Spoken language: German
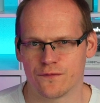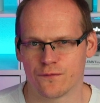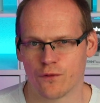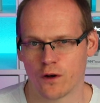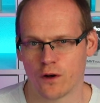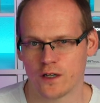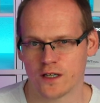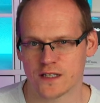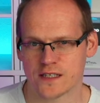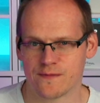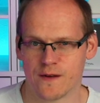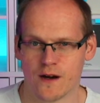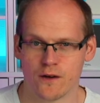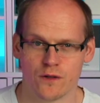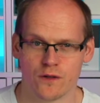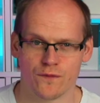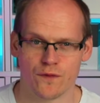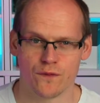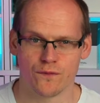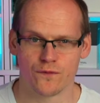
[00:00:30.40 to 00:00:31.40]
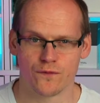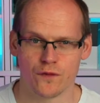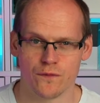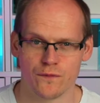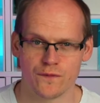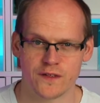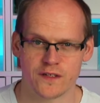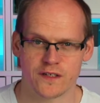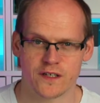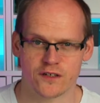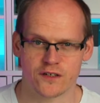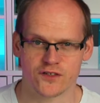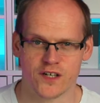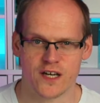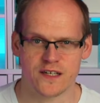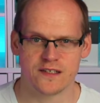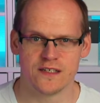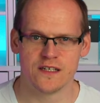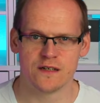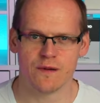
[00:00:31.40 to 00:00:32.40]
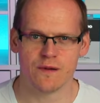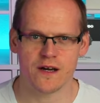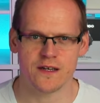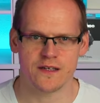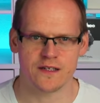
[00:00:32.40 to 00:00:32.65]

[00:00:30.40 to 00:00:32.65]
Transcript: Forna 255 erscheint hierbei